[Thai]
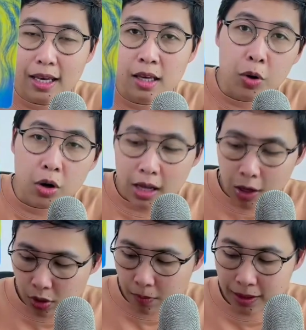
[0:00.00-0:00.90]
เพราะเรา
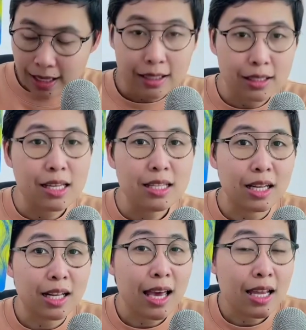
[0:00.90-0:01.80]
กำลังที่จะ
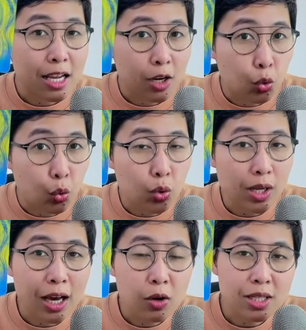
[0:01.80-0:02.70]
ได้เรียนรู้และ
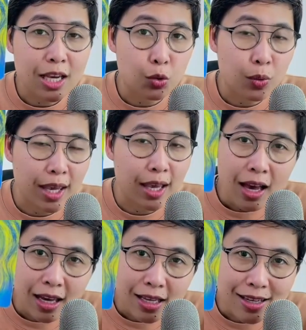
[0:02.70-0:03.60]
เข้าใจตัวเอง
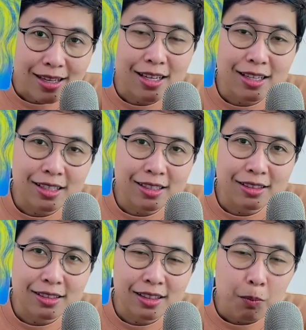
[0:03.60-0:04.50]
ให้ดียิ่งขึ้น
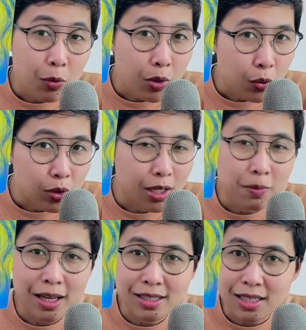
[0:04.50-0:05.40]
ไม่ว่าคุณกำ
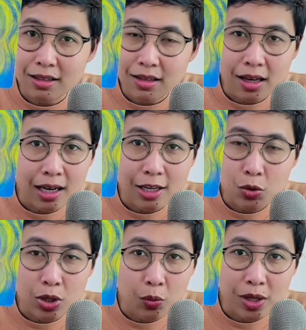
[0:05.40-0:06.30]
ลังเจอเรื่องอะไรอยู่
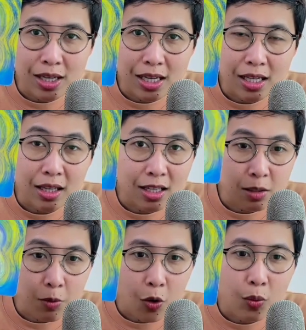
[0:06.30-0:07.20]
ในวันนี้แต่อยากจะ
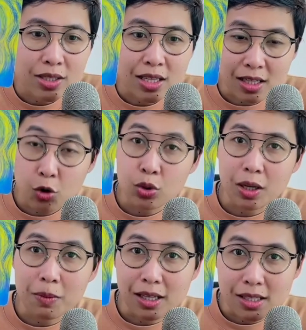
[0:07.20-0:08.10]
บอกว่าสิ่งที่คุณ
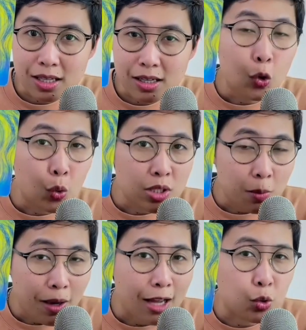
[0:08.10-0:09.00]
กำลังเจอคุณจะ
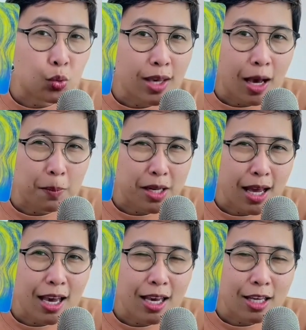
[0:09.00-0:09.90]
ผ่านทุกอย่างไปได้